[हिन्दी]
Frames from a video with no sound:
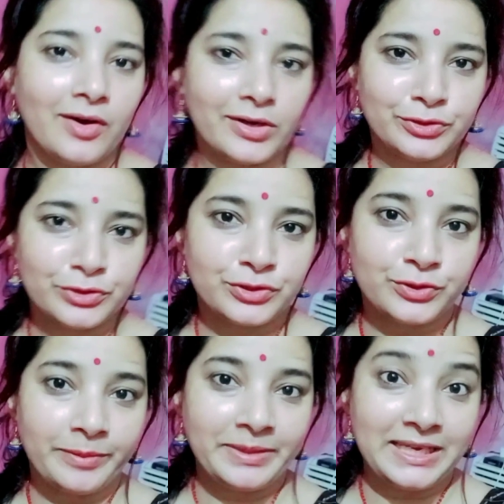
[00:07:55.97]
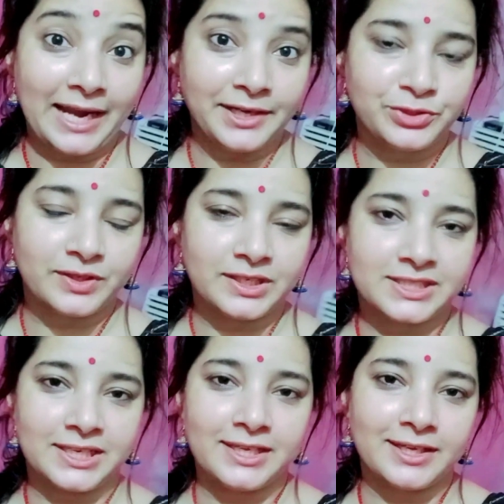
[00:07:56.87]
और दोस्तों अभी लाइट जो है
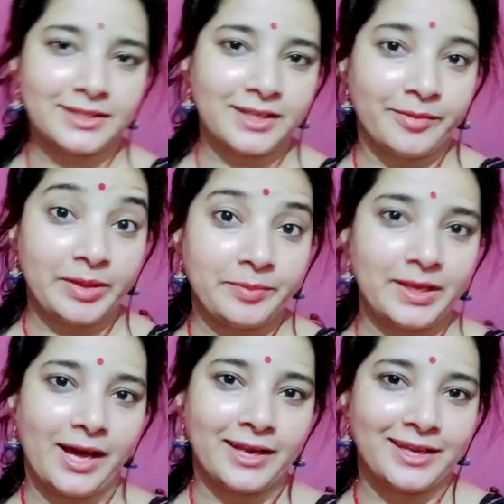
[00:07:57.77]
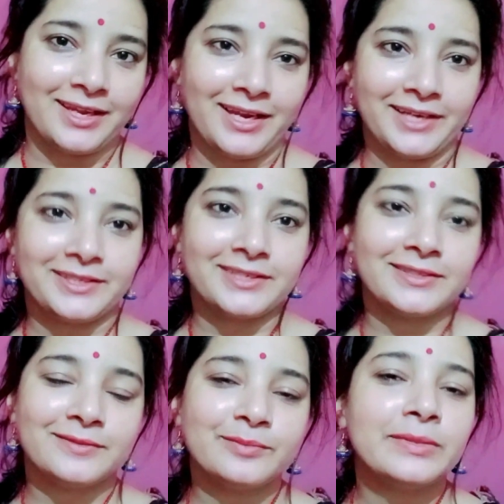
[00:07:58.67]
चली गई थी अभी अभी आ रही है लाइट
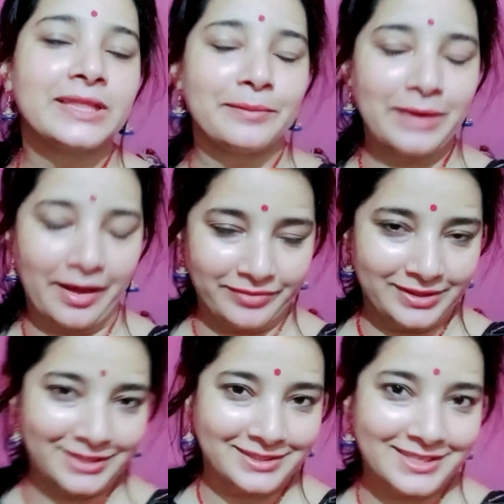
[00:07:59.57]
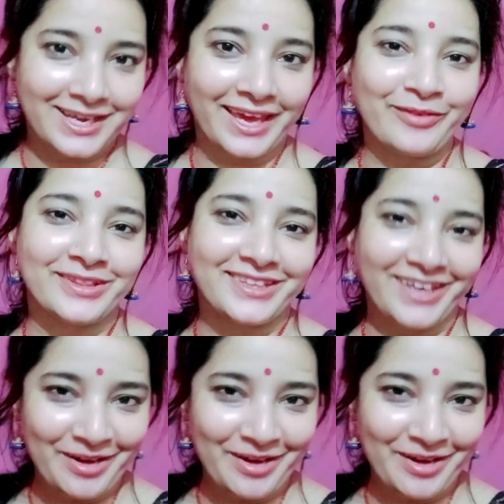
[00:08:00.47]
मतलब काफ़ी देर से गई हुई थी